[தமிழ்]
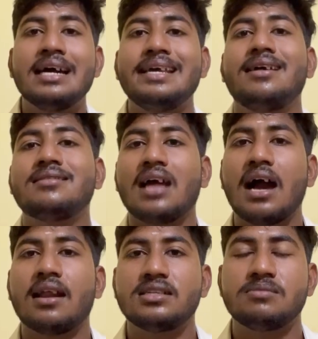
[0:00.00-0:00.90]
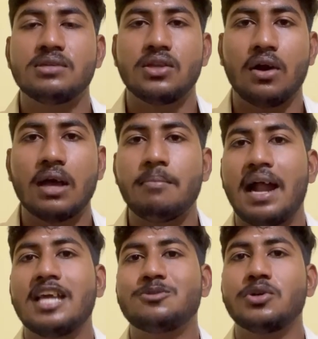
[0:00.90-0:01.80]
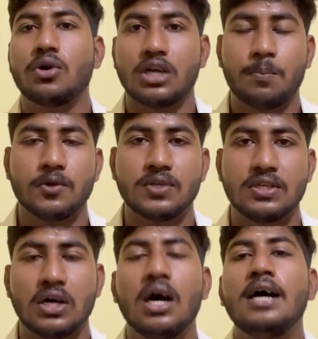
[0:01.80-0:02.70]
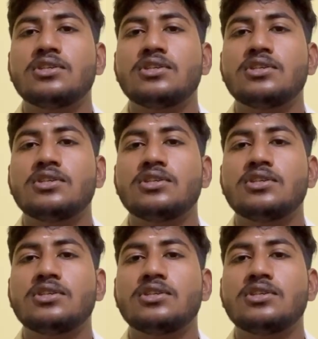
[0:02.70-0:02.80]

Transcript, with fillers: இதுதான் தியாகராஜன் மதுரையோட மேனேஜ்மெண்ட் கோட்டா ப்ரொசீஜர்